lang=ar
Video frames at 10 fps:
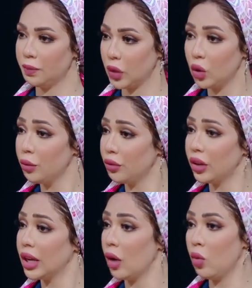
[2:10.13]
يوم
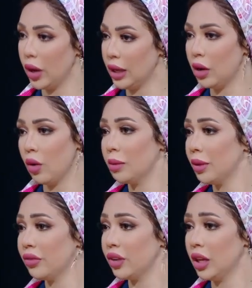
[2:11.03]
فري او هي
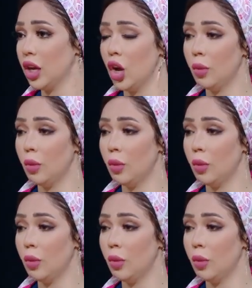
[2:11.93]
وجبه فري